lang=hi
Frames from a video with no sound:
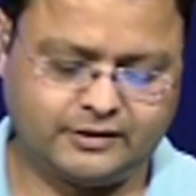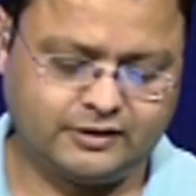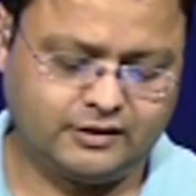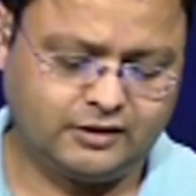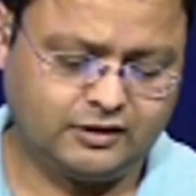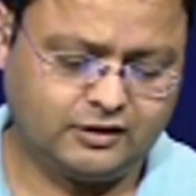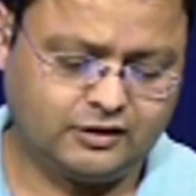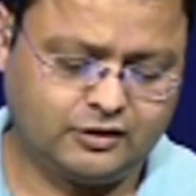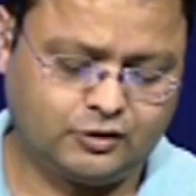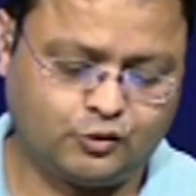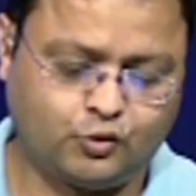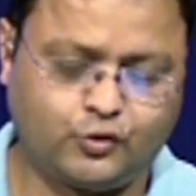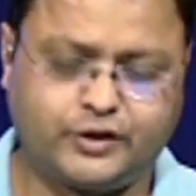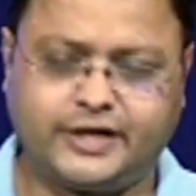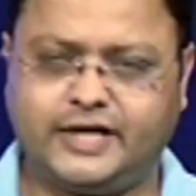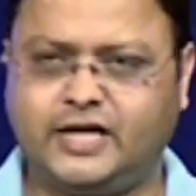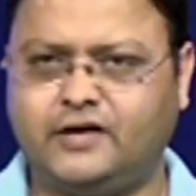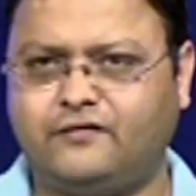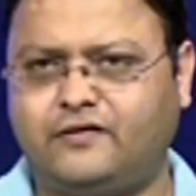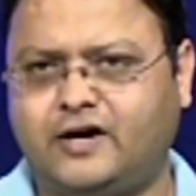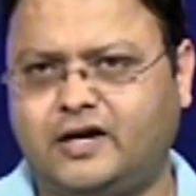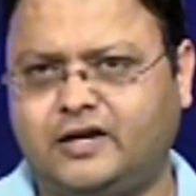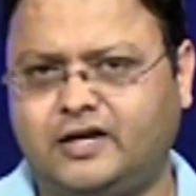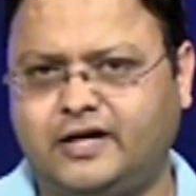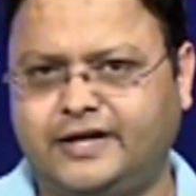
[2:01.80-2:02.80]
पर
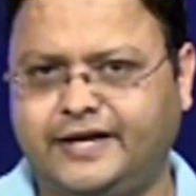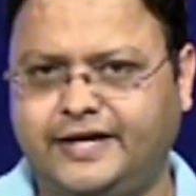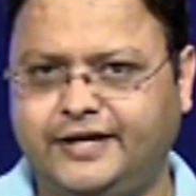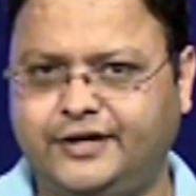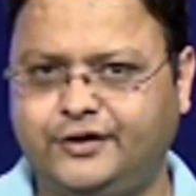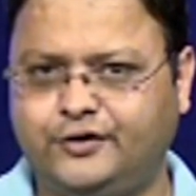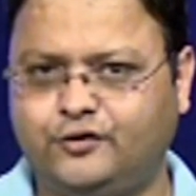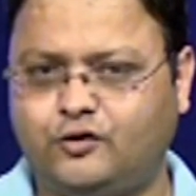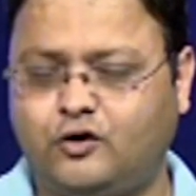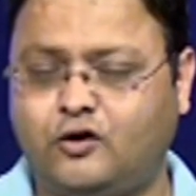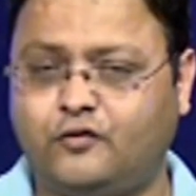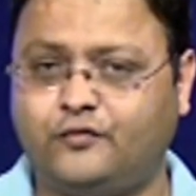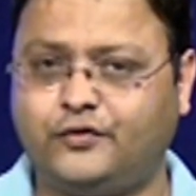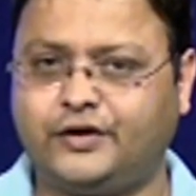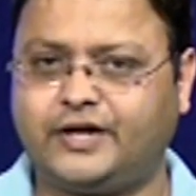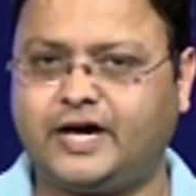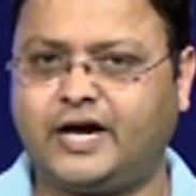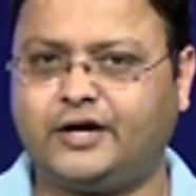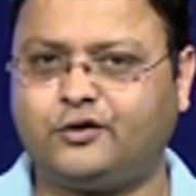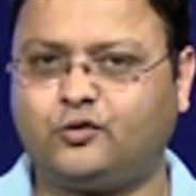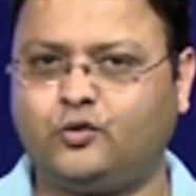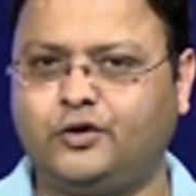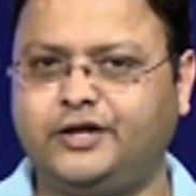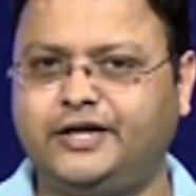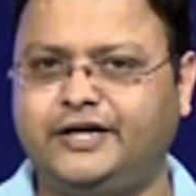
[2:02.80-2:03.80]
रुकने वाला नहीं हूँ और
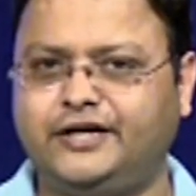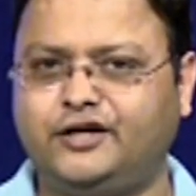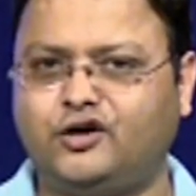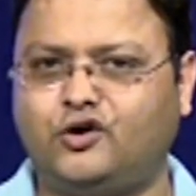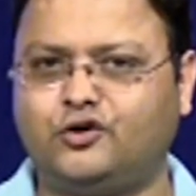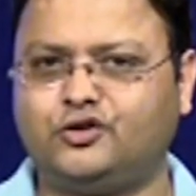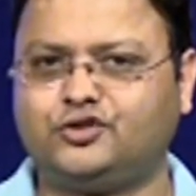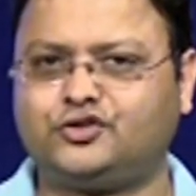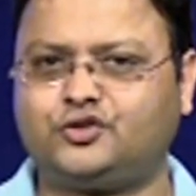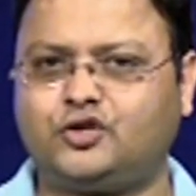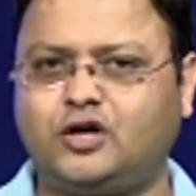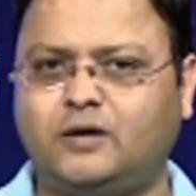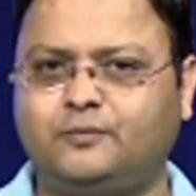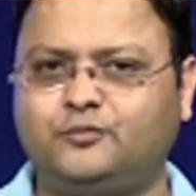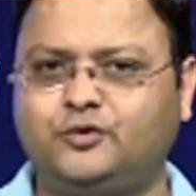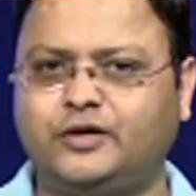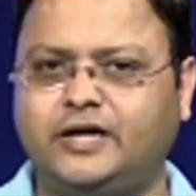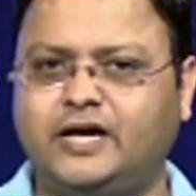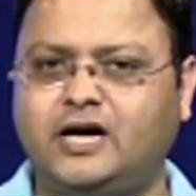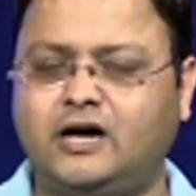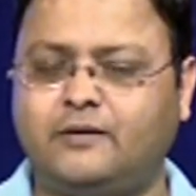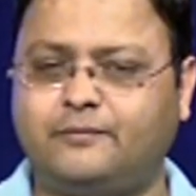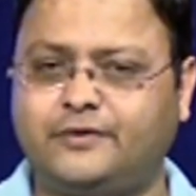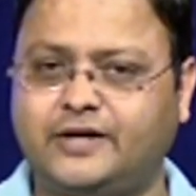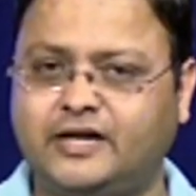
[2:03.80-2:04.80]
विराट कोहली नॉन स्टॉप
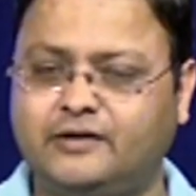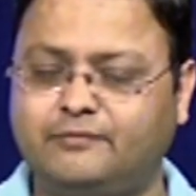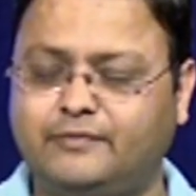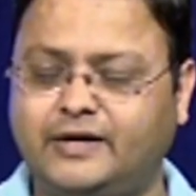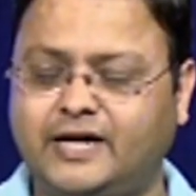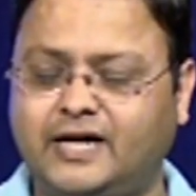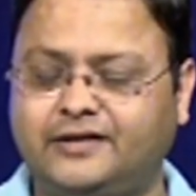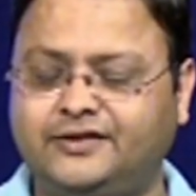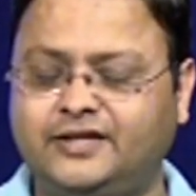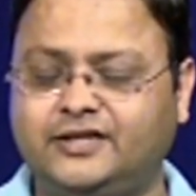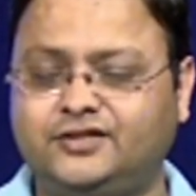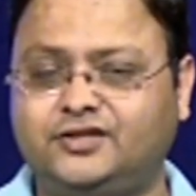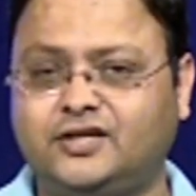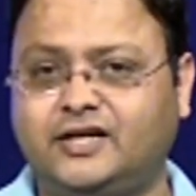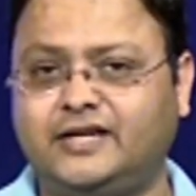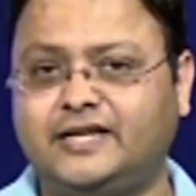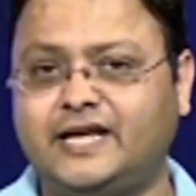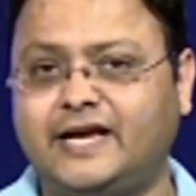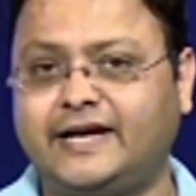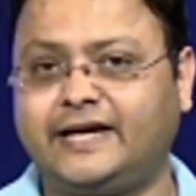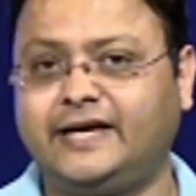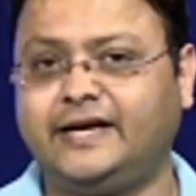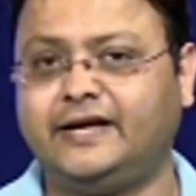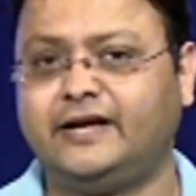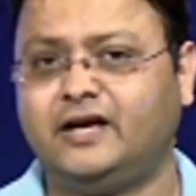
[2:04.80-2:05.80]
जो है अब रन बनाते चले
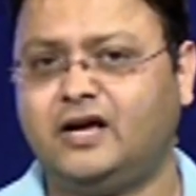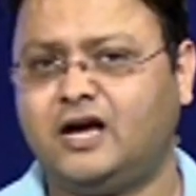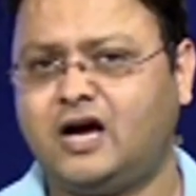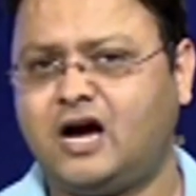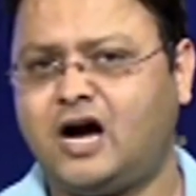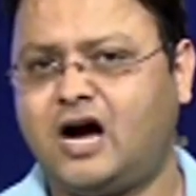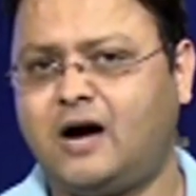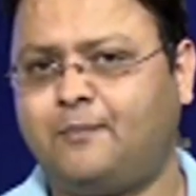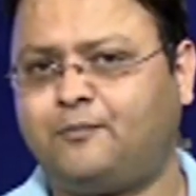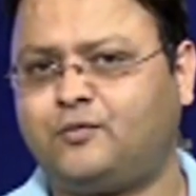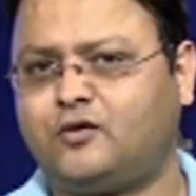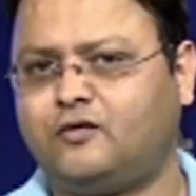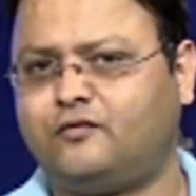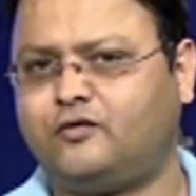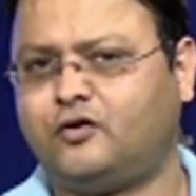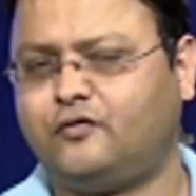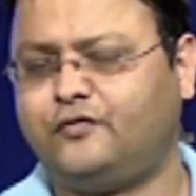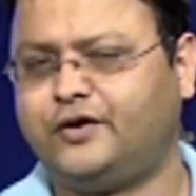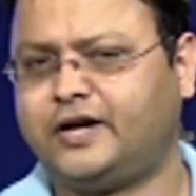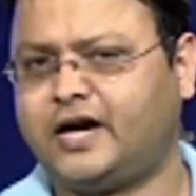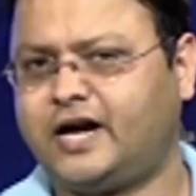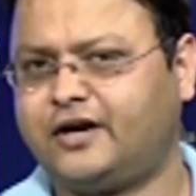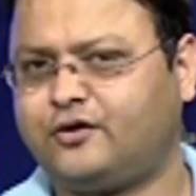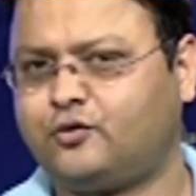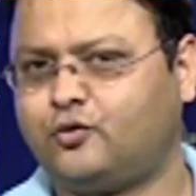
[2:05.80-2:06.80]
जाएंगे आपको वो
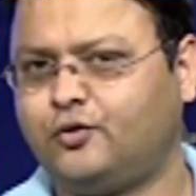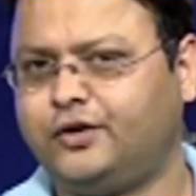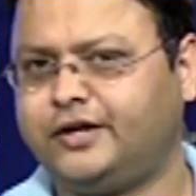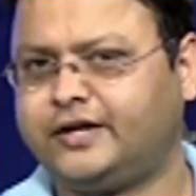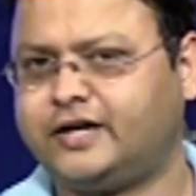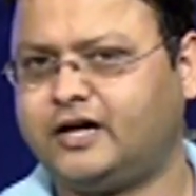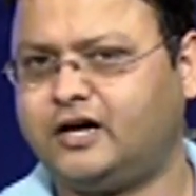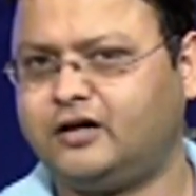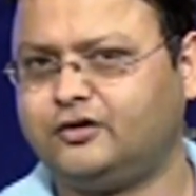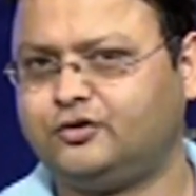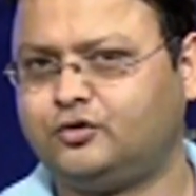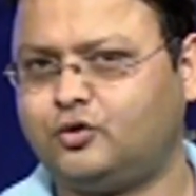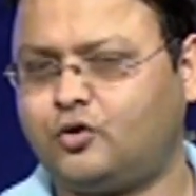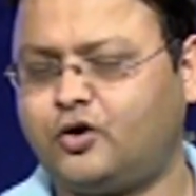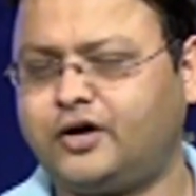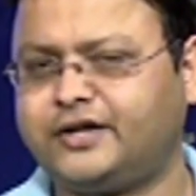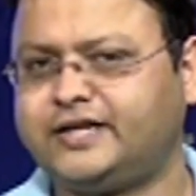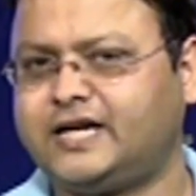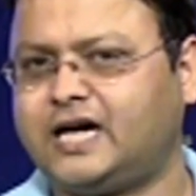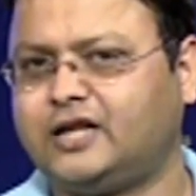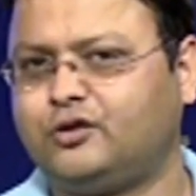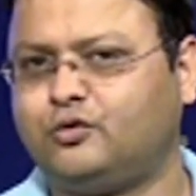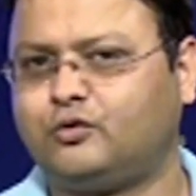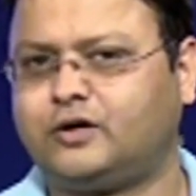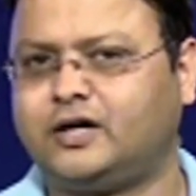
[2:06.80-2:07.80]
विराट कोहली का
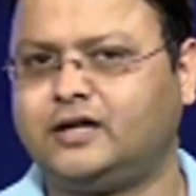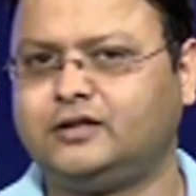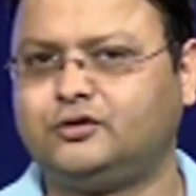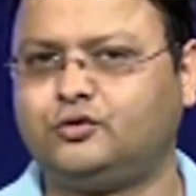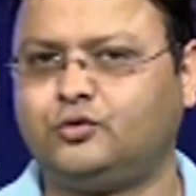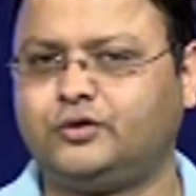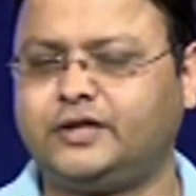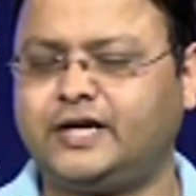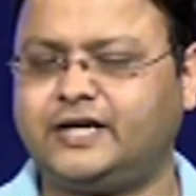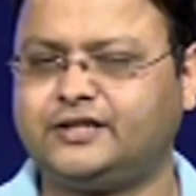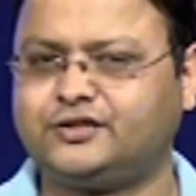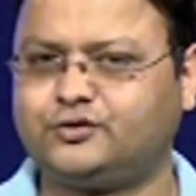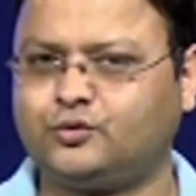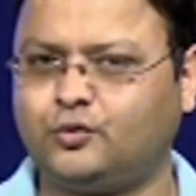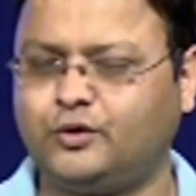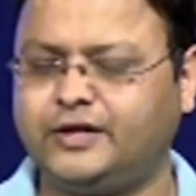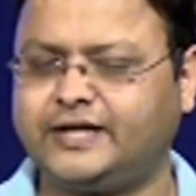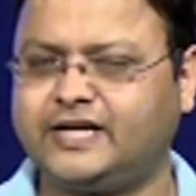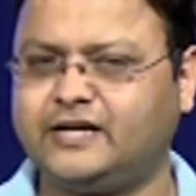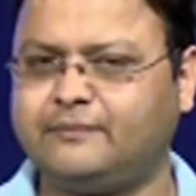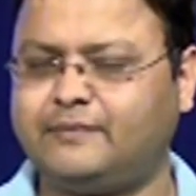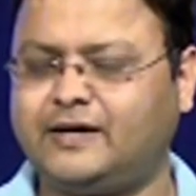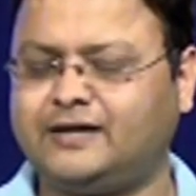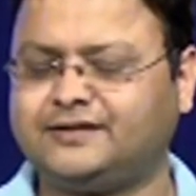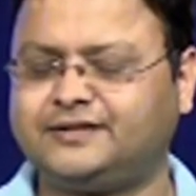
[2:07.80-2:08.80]
दौर याद होगा
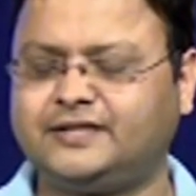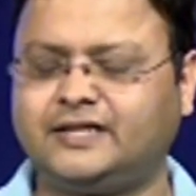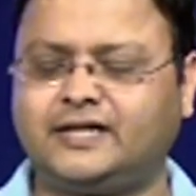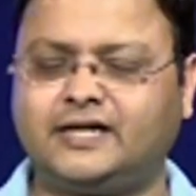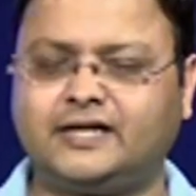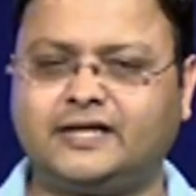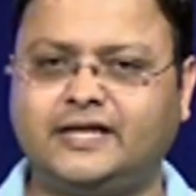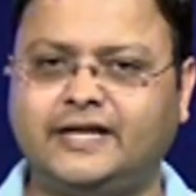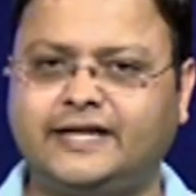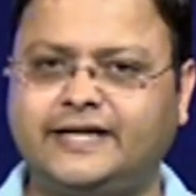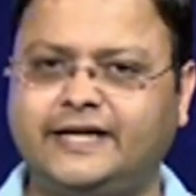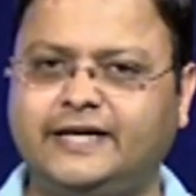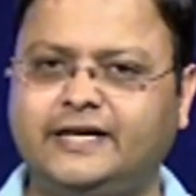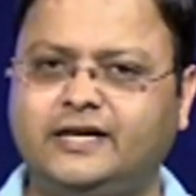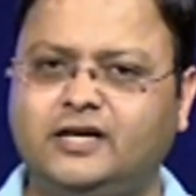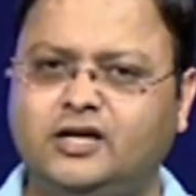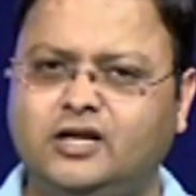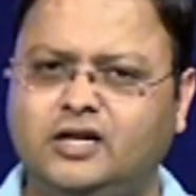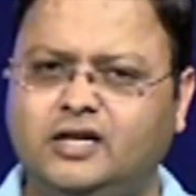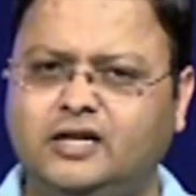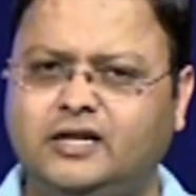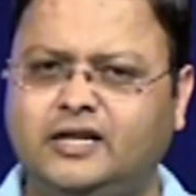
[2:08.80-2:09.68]
सोलह के बाद से अगर देखें